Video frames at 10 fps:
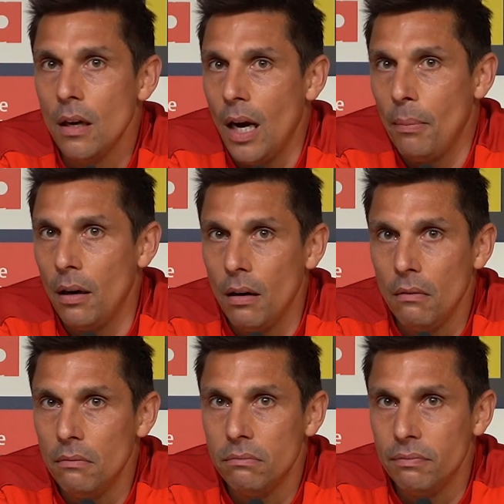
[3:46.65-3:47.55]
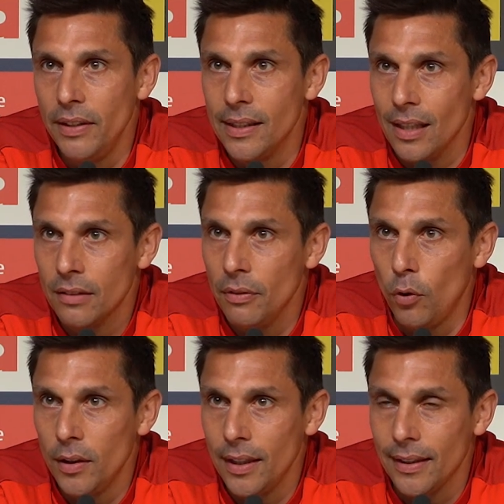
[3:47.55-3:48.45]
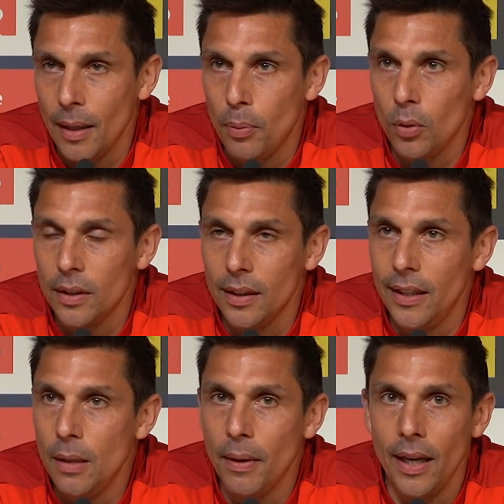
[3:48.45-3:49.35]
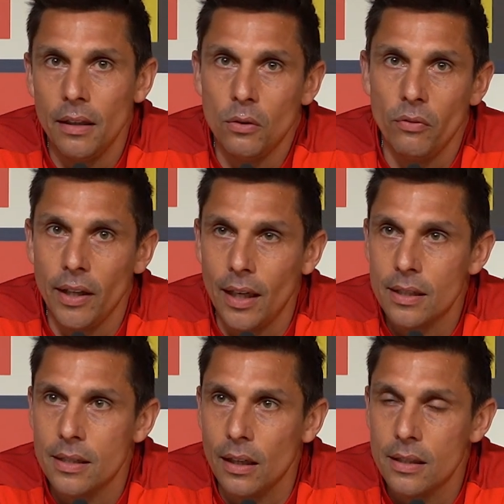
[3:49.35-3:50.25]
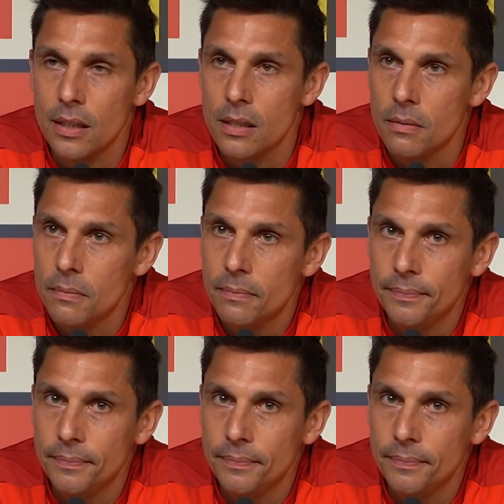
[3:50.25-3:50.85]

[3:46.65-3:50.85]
Aber wie gesagt, wir wollen da die drei Punkte in Kiel behalten und werden alles daran setzen.